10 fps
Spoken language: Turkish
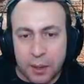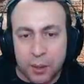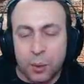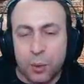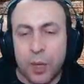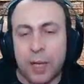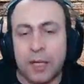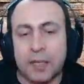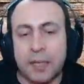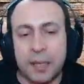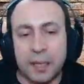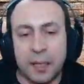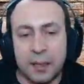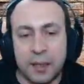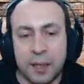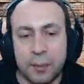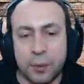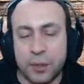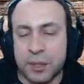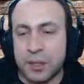Oo helal sana helal. TR
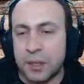polis.